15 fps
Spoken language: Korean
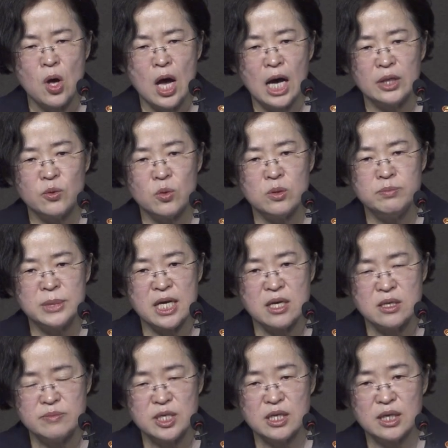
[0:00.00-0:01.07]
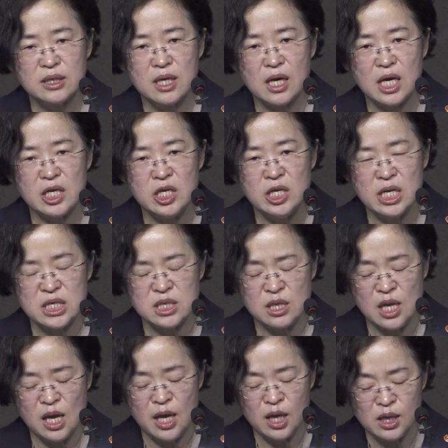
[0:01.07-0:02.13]
하도급 대금을 갖다가
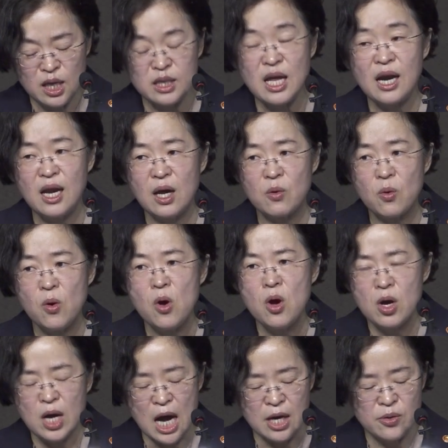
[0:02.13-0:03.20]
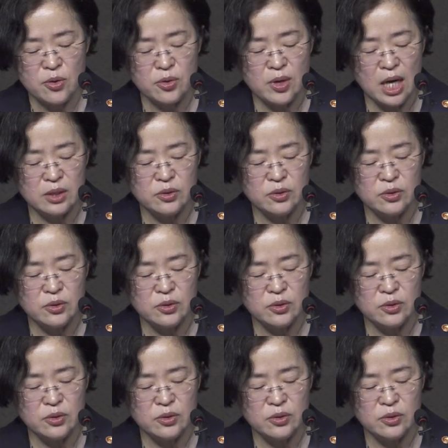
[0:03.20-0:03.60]
인하해달라고 강요를